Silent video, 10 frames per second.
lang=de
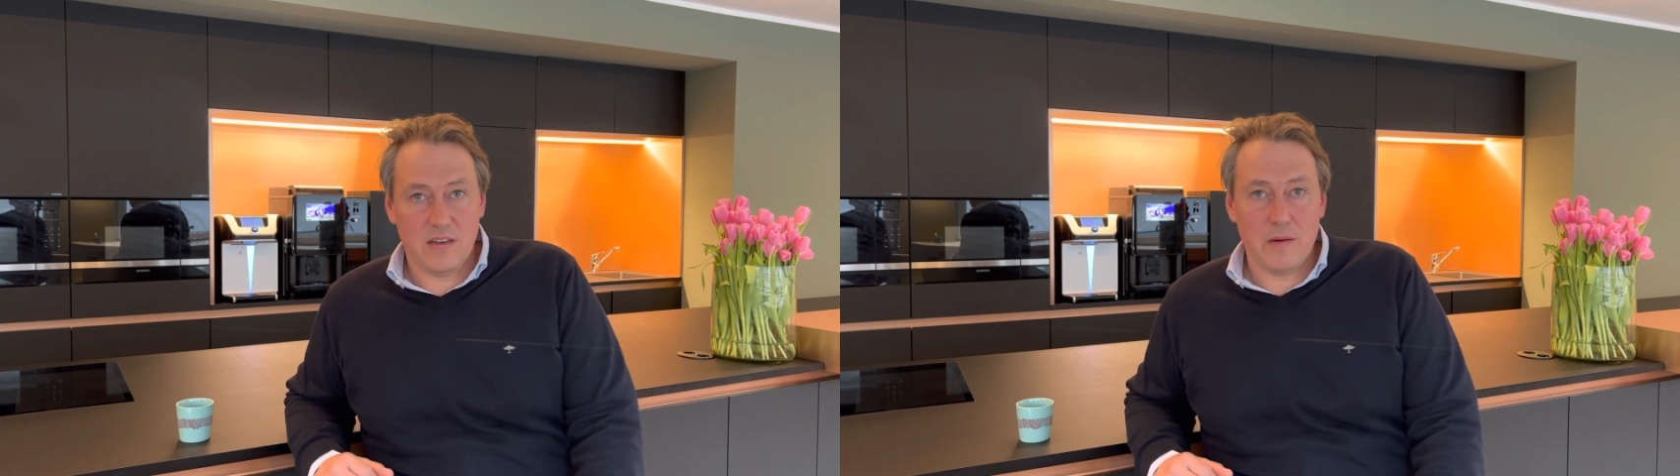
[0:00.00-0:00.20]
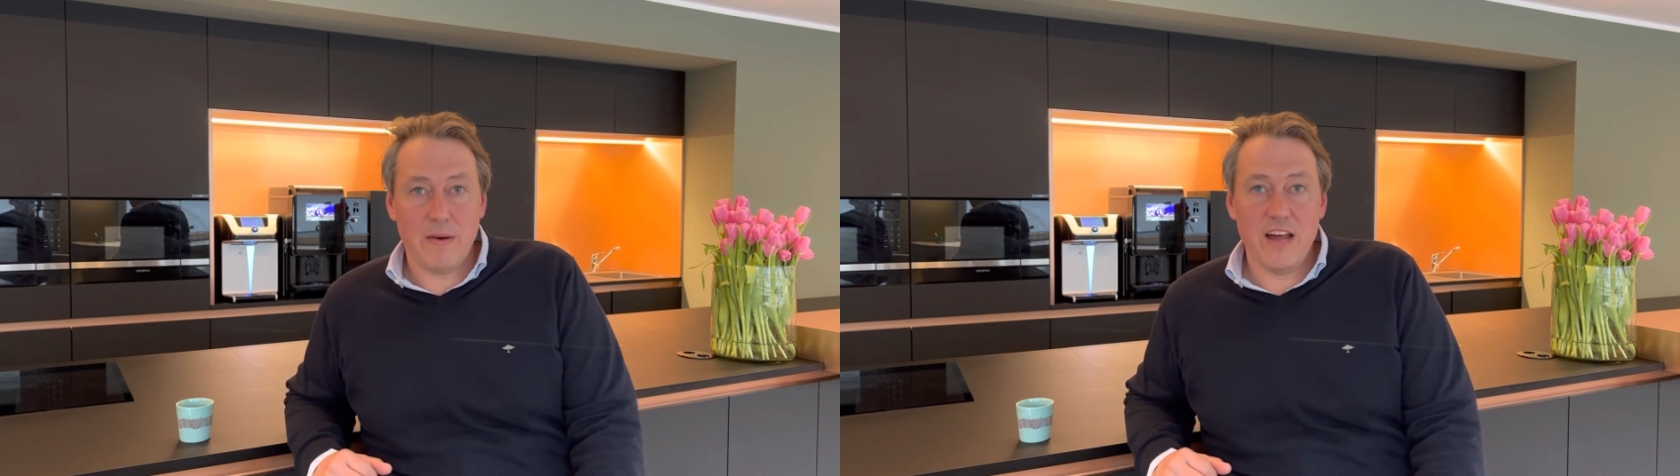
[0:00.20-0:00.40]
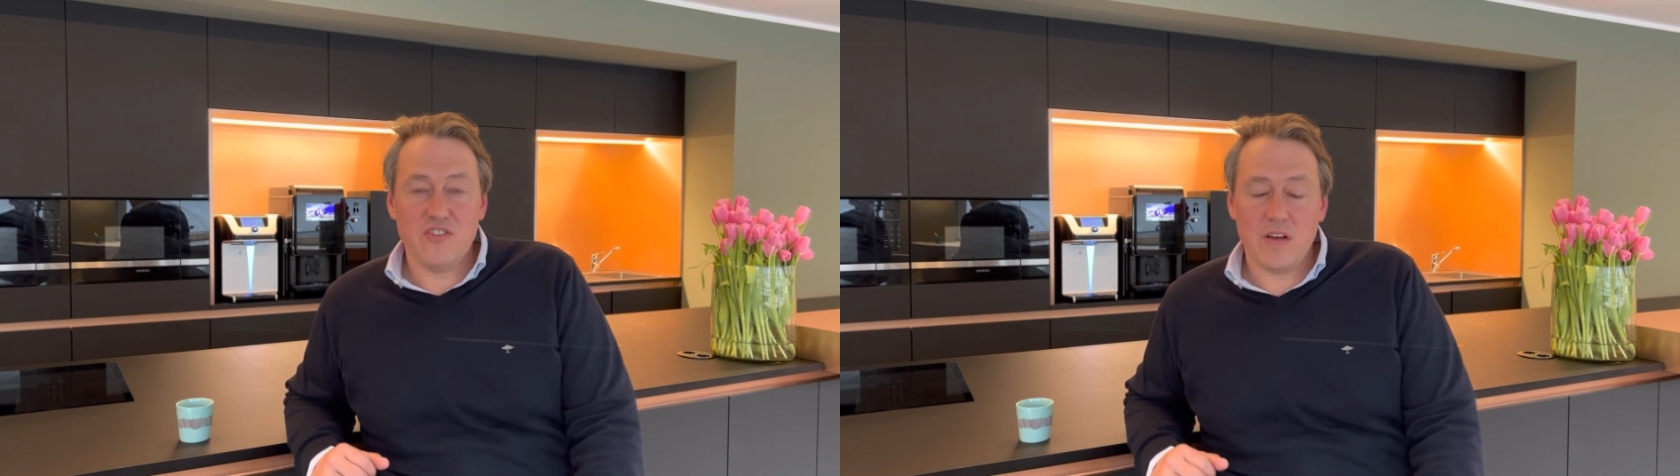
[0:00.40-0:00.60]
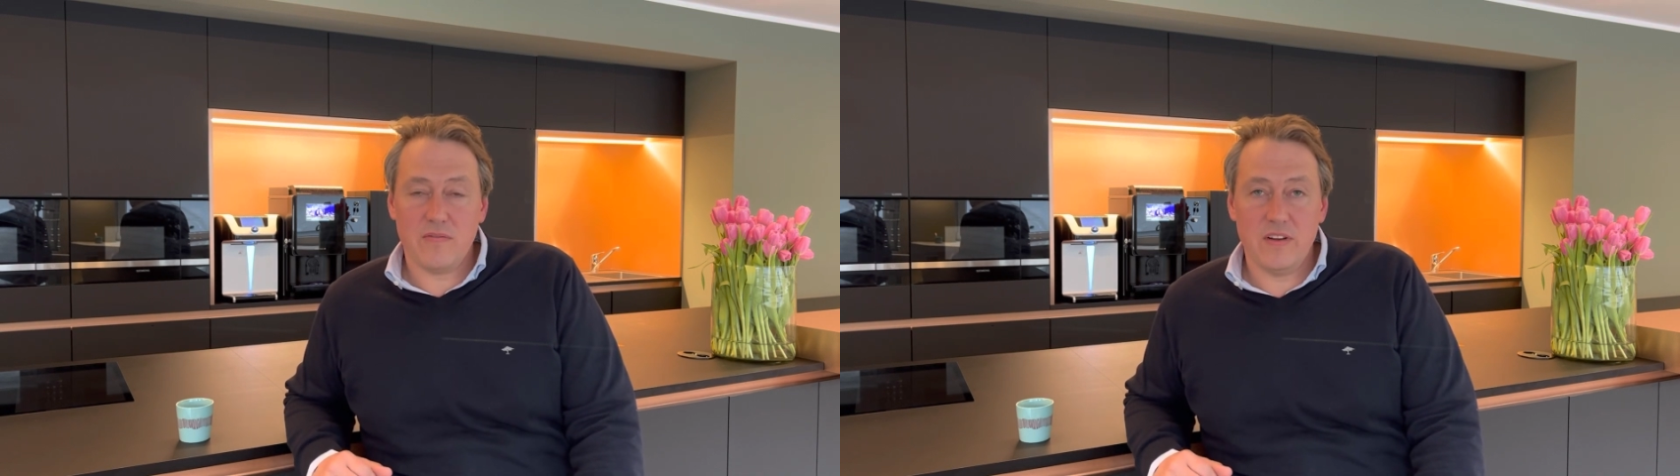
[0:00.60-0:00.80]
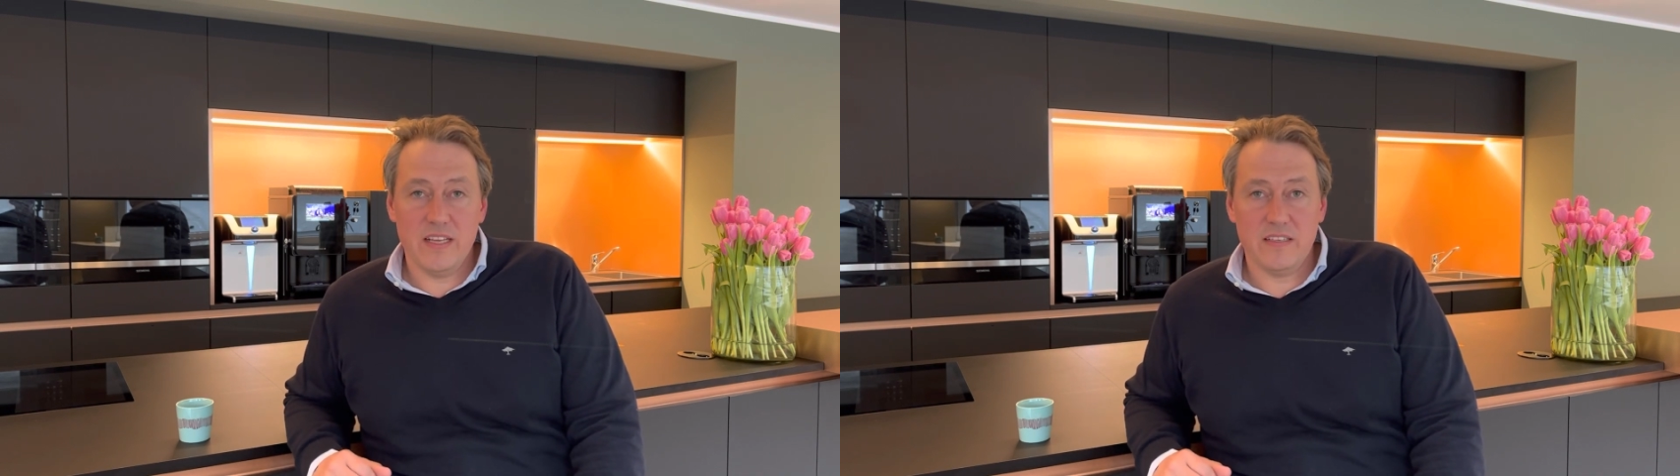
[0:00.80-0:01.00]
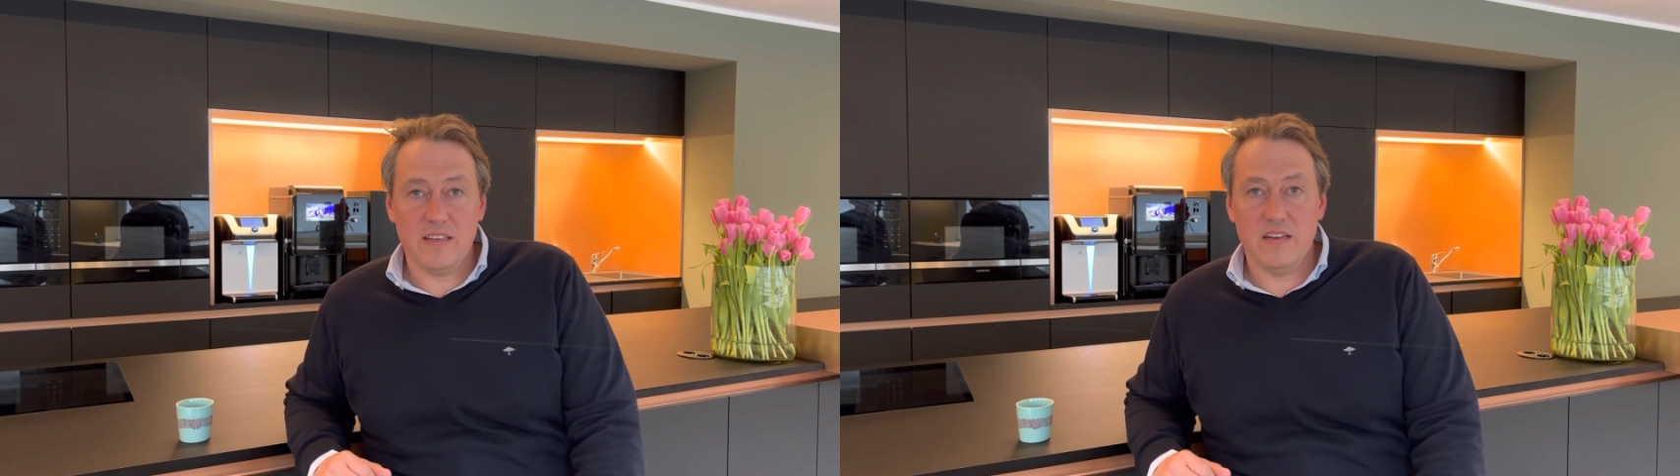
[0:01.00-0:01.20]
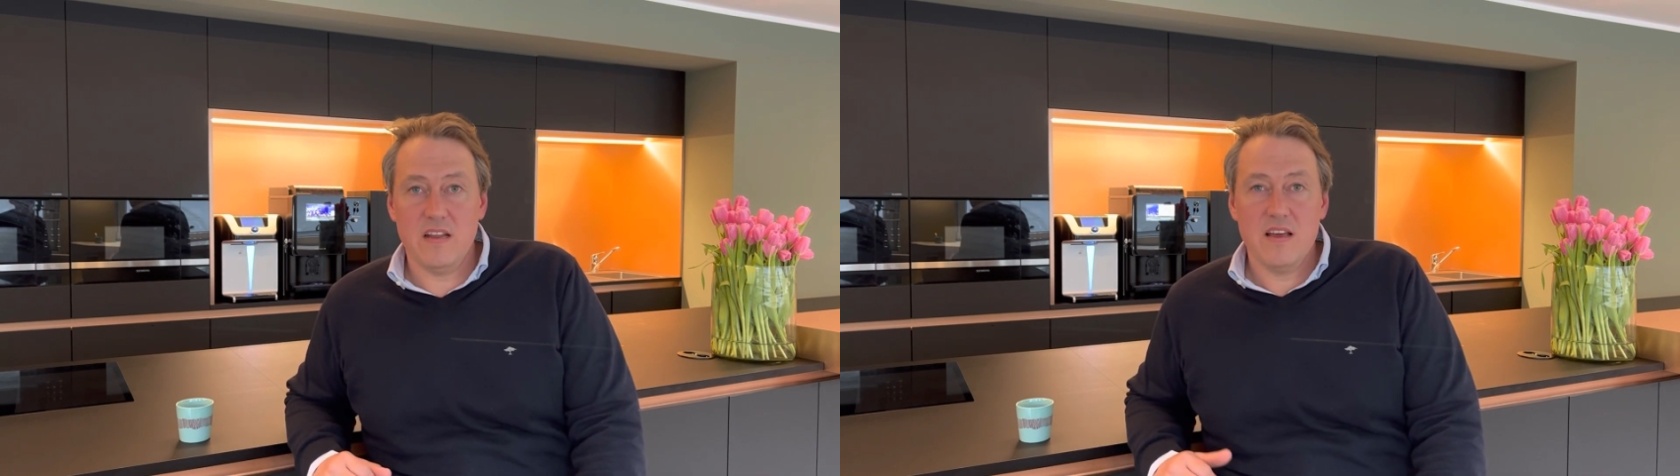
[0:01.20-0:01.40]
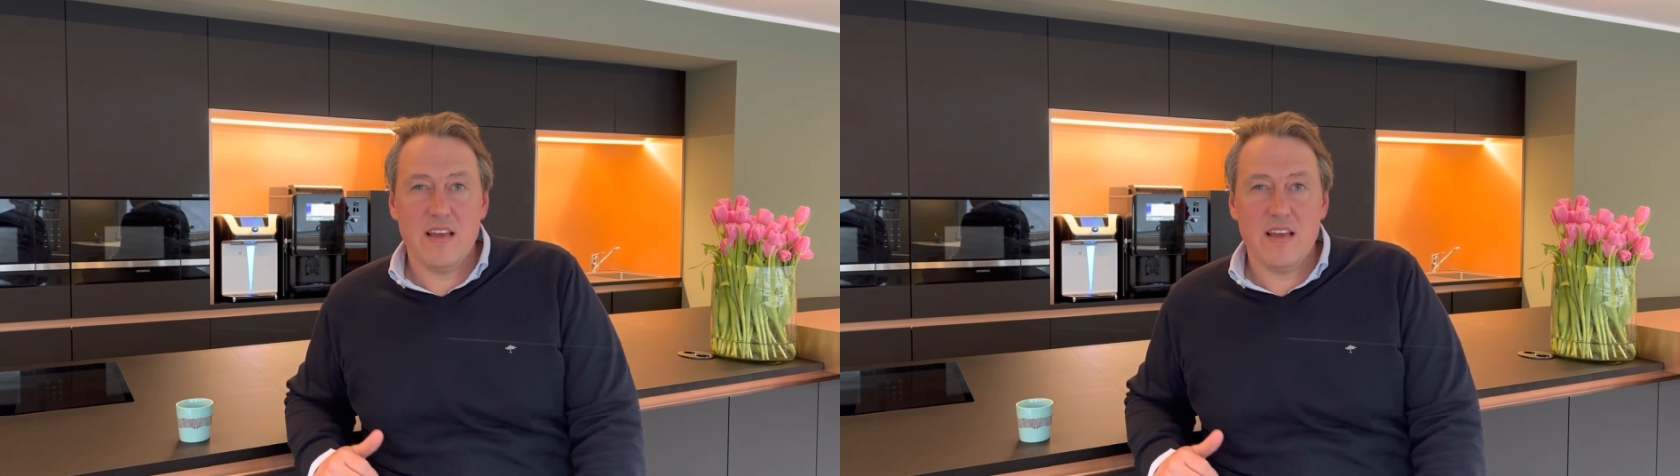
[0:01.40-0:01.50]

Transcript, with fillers: gemeinschaftlich in,